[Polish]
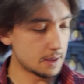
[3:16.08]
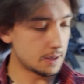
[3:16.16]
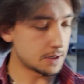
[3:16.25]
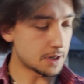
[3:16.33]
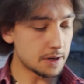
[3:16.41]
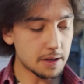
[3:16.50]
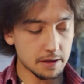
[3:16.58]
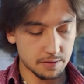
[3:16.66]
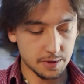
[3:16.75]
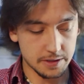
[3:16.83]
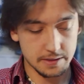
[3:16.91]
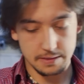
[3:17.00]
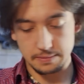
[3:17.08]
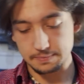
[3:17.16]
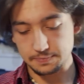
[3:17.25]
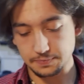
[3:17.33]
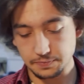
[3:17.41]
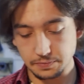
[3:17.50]
Jeżeli natomiast
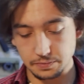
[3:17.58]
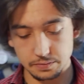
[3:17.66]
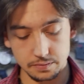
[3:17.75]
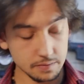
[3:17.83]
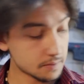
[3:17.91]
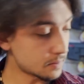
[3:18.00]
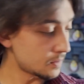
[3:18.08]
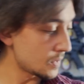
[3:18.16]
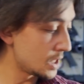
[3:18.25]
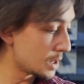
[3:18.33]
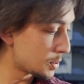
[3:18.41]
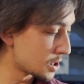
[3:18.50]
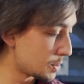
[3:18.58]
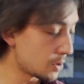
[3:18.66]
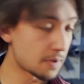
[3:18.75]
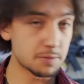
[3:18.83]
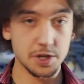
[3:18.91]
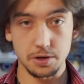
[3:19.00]
nie podobają
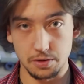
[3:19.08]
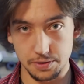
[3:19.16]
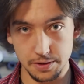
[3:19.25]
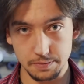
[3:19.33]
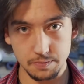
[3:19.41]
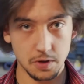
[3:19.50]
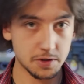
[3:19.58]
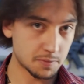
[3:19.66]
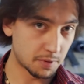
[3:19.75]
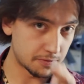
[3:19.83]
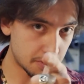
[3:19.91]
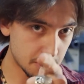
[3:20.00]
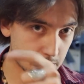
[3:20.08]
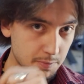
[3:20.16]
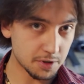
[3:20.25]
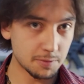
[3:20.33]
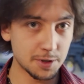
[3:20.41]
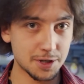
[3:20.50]
Wam się kolty, chociaż powinny się
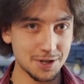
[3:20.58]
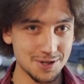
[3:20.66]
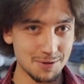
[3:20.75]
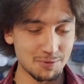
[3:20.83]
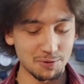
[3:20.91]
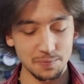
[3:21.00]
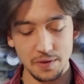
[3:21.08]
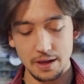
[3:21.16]
podobać każdemu,